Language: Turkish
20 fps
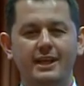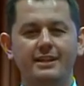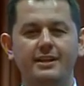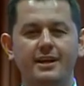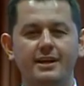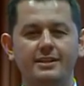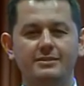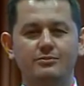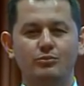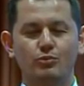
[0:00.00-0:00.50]

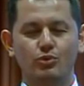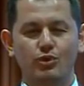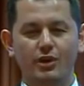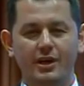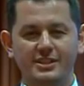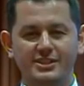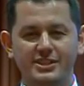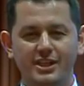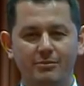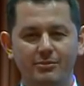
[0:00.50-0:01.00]
sizlerden mutlu
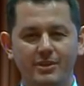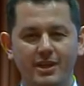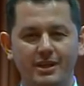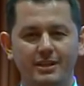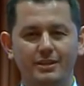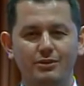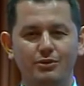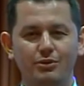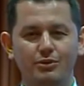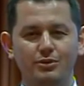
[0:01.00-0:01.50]

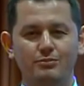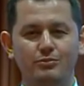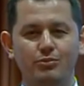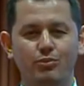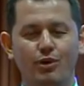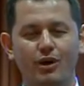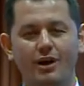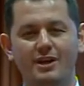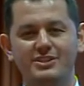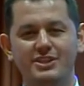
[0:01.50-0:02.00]
akşamlar diliyorum.
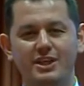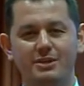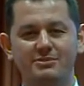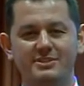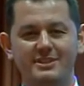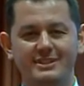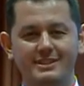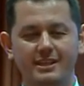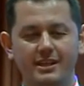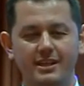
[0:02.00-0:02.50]
Bu akşam
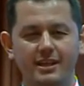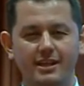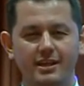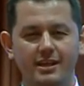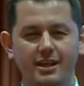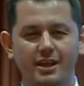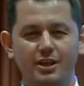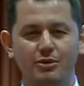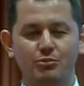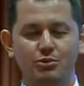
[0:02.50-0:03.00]
sizlere
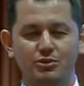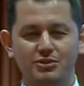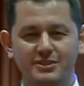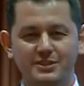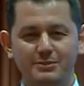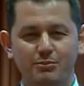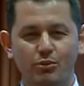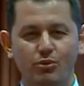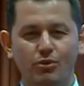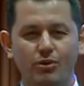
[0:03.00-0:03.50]
Bursa
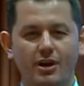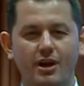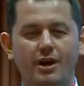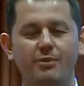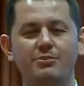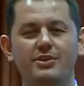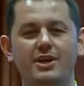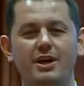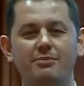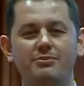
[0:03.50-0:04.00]
Spor'un
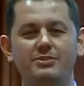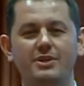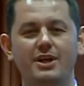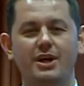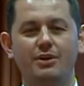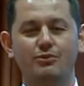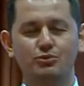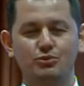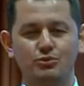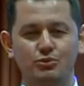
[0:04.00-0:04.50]
kamp
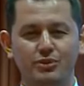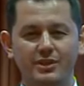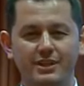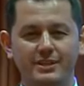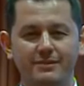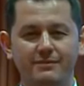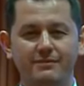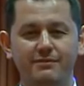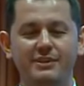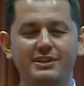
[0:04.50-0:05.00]
yaptığı
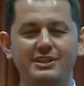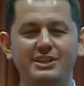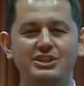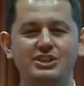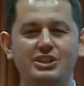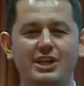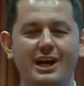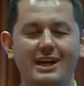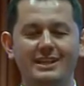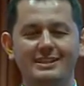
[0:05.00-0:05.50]
Avusturya'nın
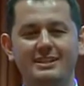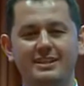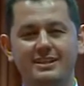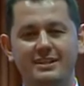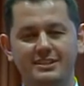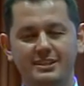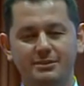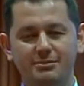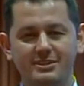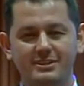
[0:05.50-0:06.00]
Windischgarden
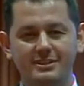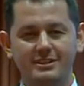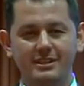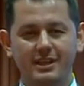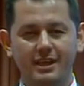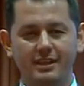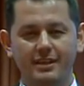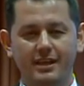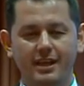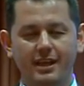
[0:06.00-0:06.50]

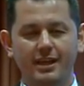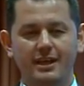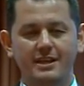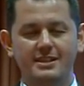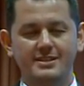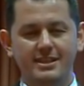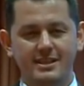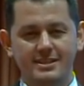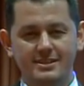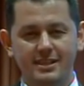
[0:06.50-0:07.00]
kasabasından
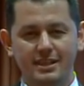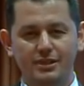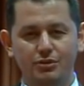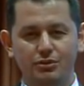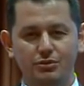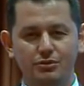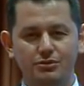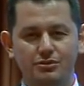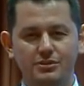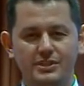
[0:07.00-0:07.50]

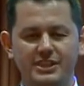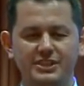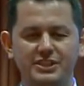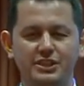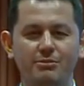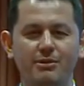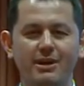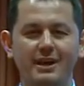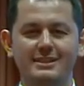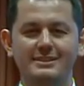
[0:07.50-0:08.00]
sesleniyoruz.
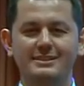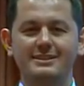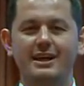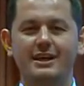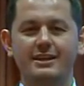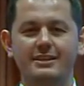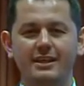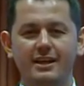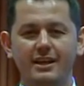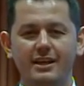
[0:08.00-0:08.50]
Yeşil
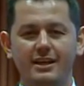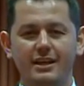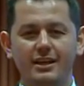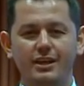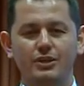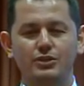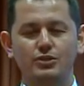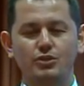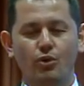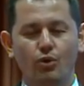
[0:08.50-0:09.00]
Beyazlar'da
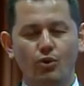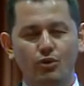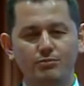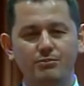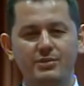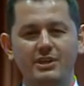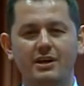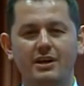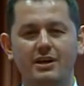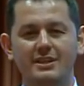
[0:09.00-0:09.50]

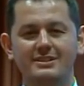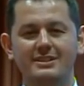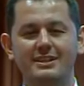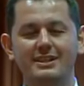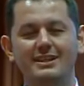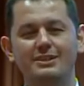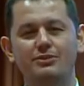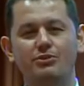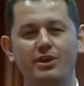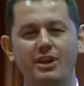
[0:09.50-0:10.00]
yoğun bir
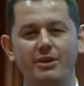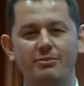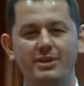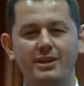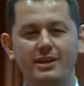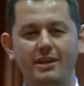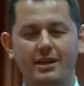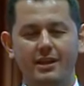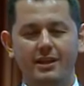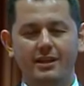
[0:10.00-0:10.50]
hazırlık
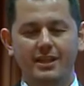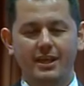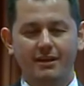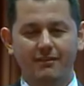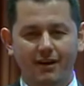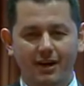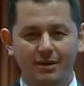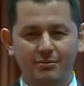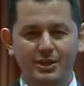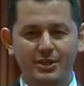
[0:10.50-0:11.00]
dönemi
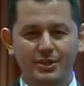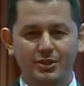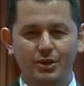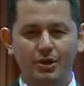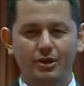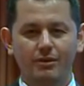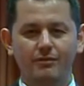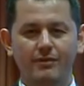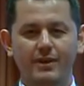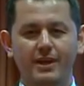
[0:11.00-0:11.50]
devam
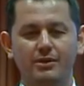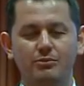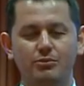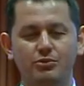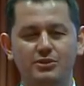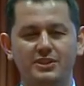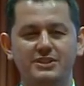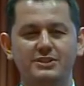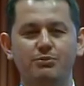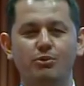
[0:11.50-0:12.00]
ediyor ve
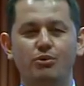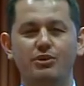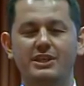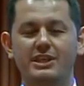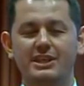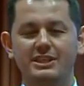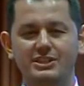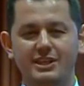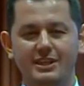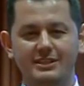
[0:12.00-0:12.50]
Bursa Spor
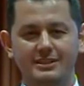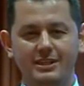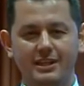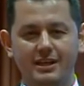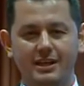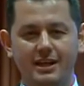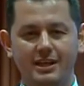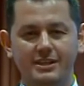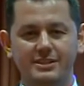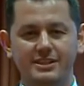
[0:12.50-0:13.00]
ikinci
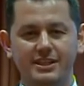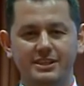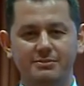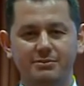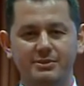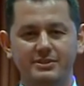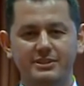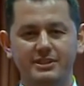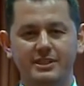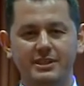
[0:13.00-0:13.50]
hazırlık
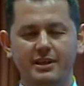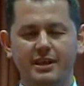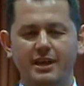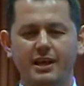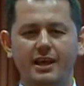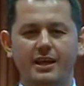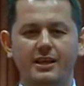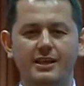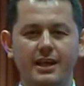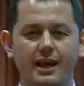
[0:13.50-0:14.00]
karşılaşmasını
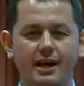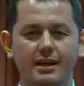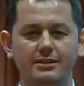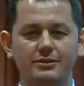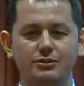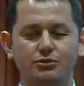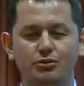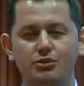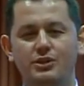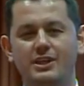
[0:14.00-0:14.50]

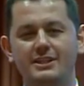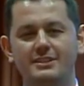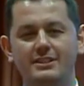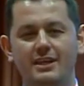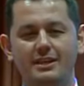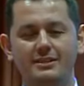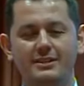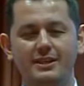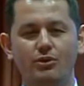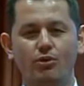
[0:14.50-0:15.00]
yarın Türkiye
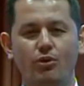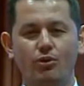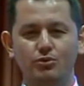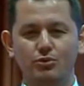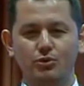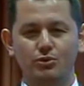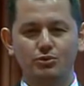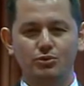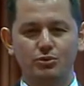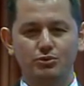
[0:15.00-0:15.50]
saatiyle
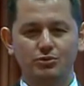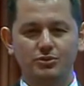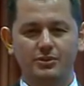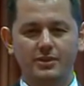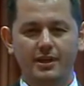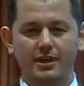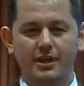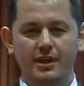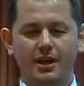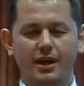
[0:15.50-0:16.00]

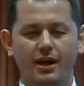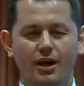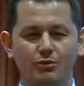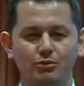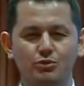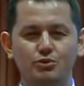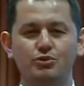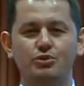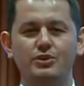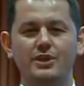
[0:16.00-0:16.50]
19.30'da
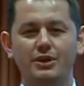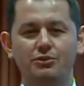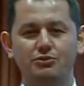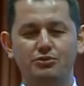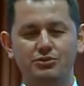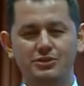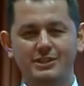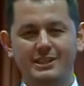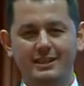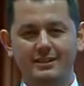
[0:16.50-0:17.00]
Avusturya
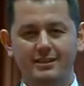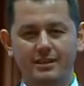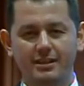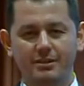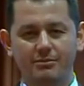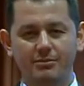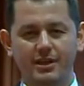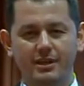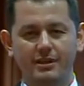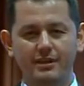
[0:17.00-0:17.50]
3. Lig
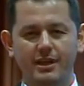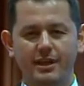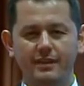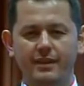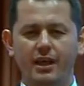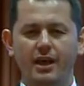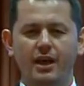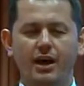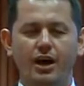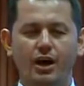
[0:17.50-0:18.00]

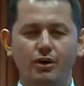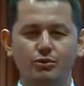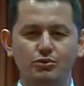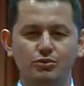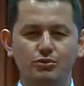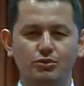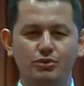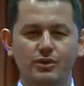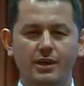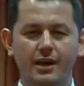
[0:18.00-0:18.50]
takımlarından
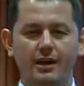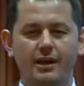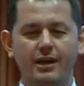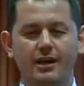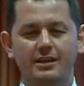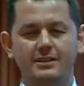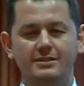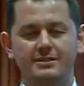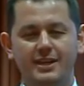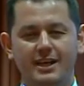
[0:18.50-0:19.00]
Avusturya
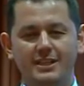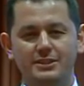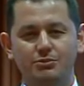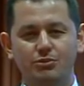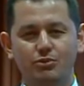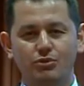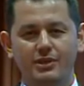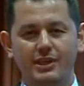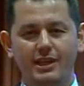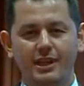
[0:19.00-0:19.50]

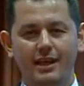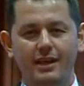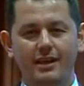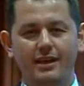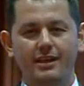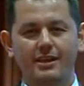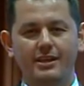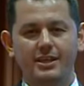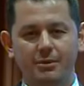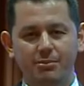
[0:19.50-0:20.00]
Salzburg ile
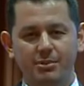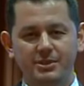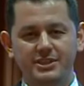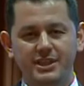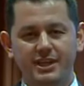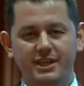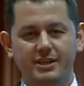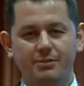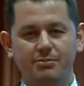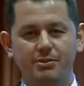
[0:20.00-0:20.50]

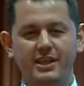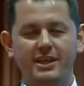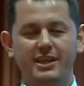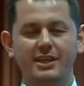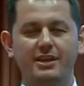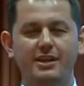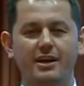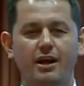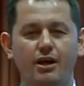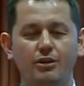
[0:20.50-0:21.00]
yapacak.
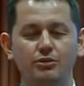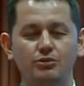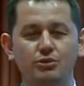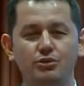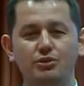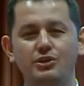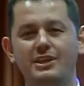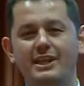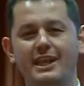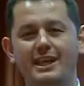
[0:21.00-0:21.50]
Peki 6
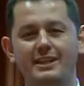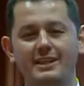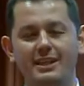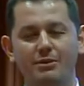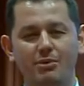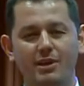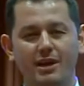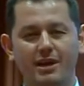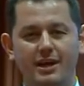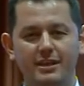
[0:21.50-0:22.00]
günü
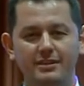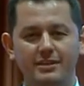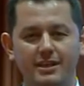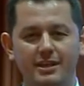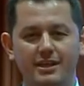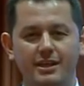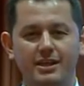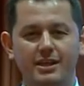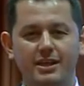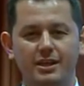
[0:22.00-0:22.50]
geride bırakan
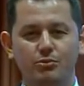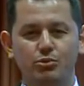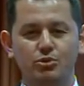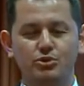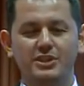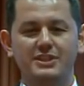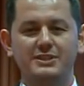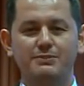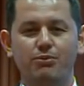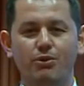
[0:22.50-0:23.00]
e,
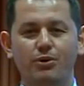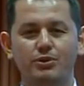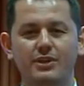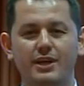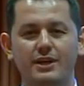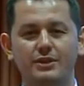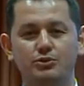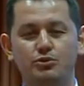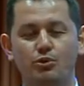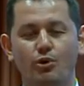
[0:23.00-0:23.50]
Bursa
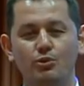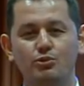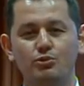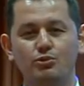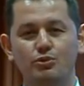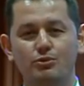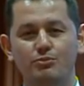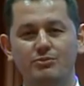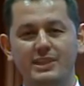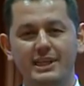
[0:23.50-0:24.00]
Spor'da son
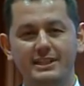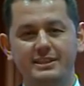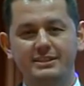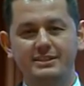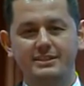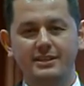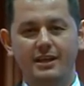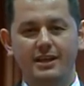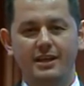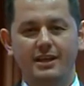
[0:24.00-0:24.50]
durum
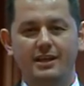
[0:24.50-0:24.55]
nedir?